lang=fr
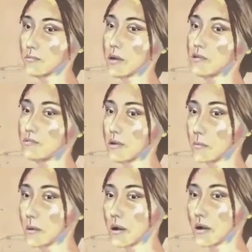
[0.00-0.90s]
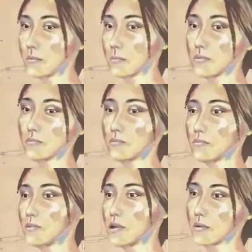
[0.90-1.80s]
qu'on ajoute après parce
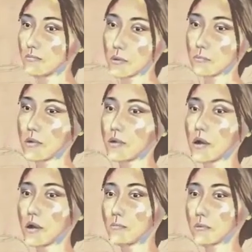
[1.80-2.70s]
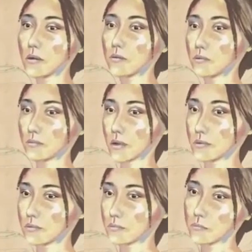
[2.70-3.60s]
que chaque famille, par leur
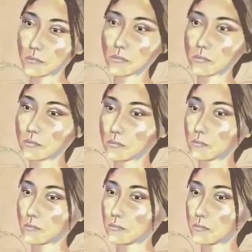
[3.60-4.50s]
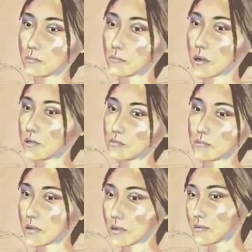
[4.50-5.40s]
tradition, peut, peut,
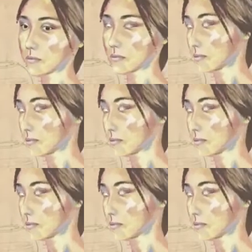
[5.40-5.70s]
ajouter euh,